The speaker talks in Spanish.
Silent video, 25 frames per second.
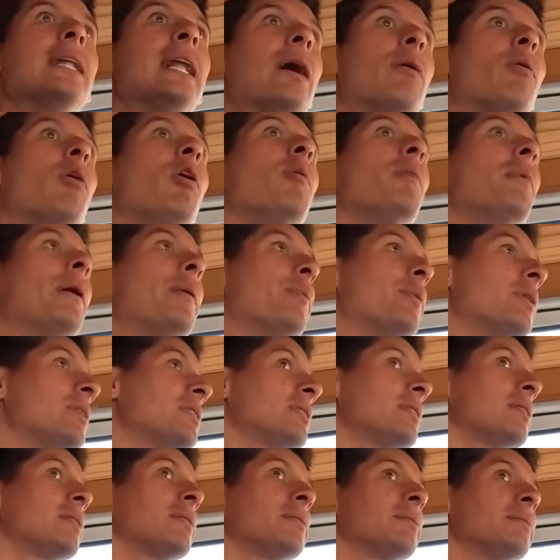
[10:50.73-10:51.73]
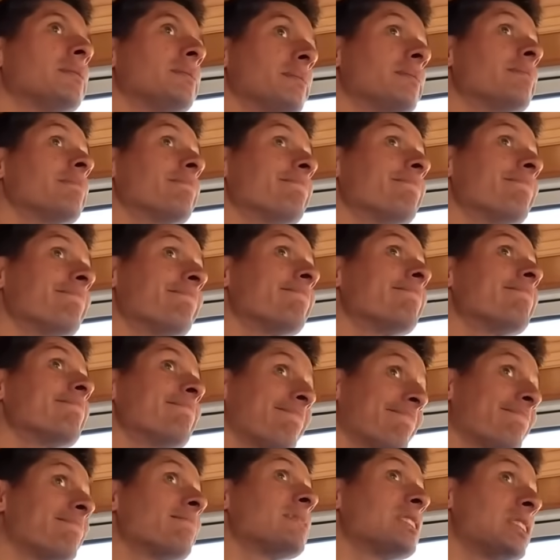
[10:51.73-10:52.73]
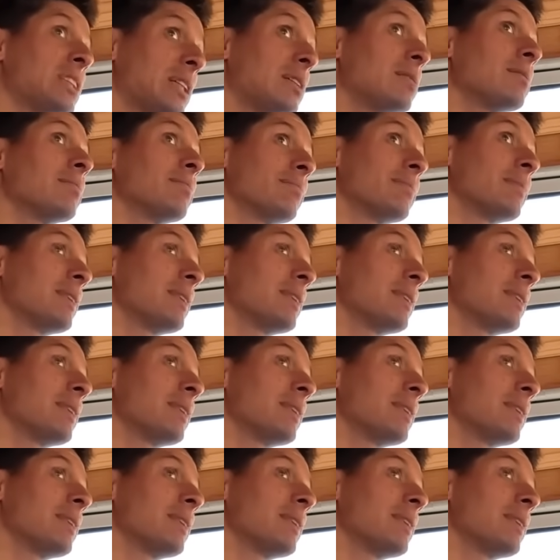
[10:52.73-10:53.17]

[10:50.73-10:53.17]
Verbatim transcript: La bomba, pues. sí.